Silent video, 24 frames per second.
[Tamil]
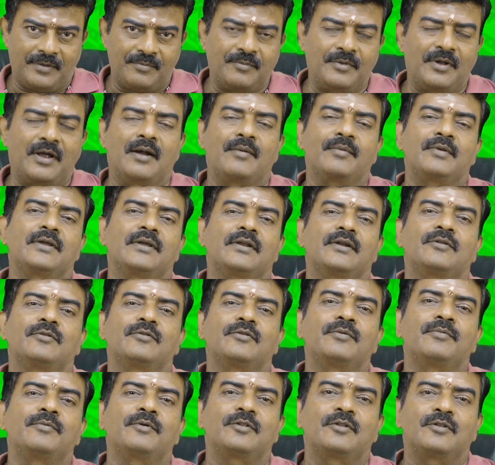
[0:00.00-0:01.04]
இடம் அப்படிங்கிறது
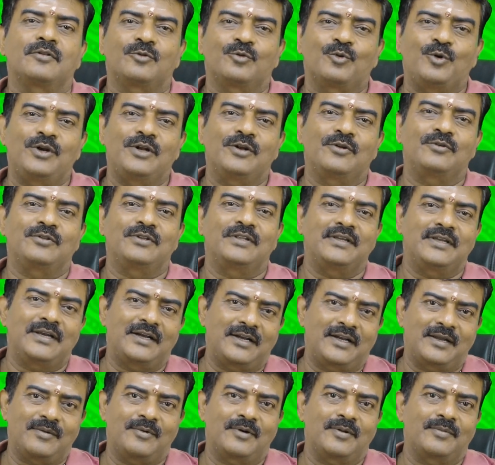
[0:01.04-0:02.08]
வந்து தொழிலுக்கு வந்து
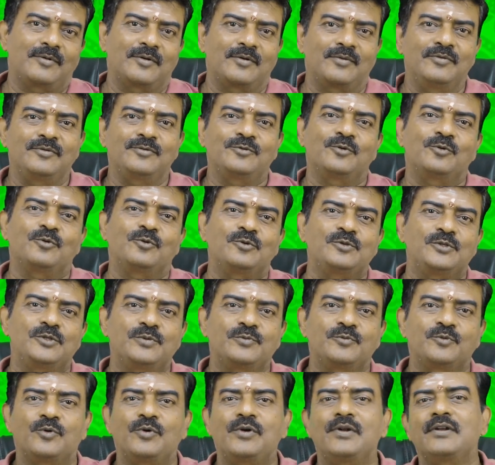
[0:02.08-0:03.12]
எட்டாம் இடம் இருக்கும் ஸோ
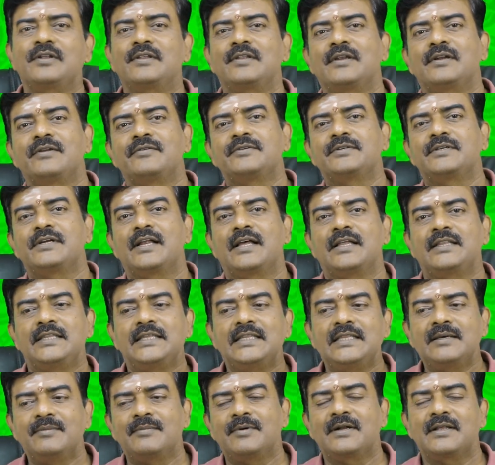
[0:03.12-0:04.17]
கொஞ்சம் தொழில் ரீதியான விஷயம்
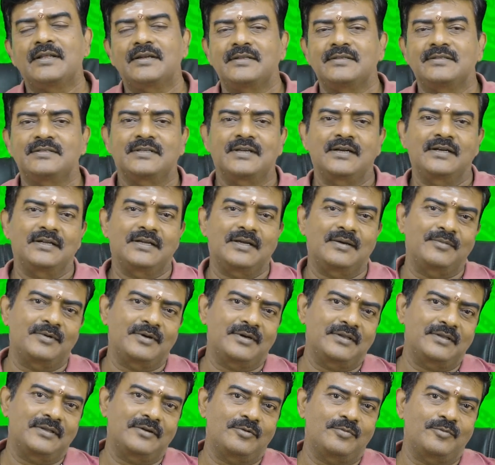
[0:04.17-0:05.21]
அதீதமான ரிஸ்க் எடுக்காமல்
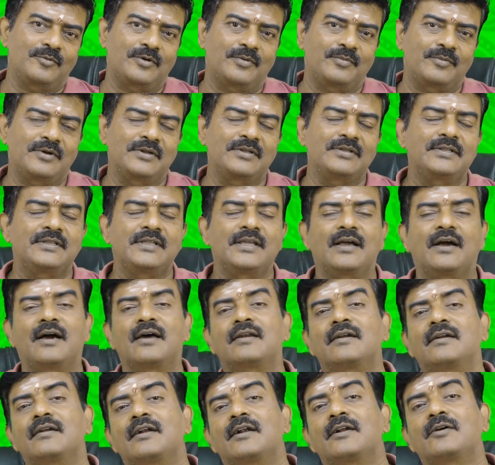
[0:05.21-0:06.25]
இருக்கிறது ரொம்ப ரொம்ப நல்லது இது
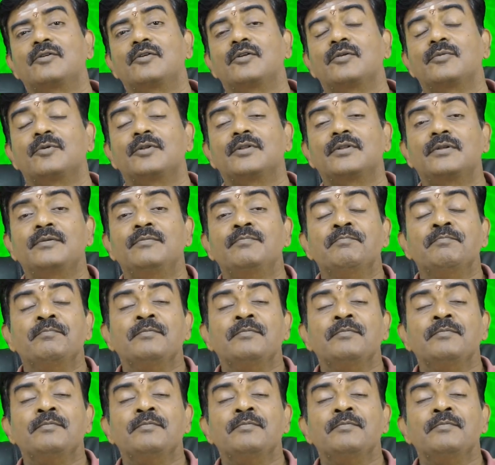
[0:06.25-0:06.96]
யாருக்கு நடக்கணும் போது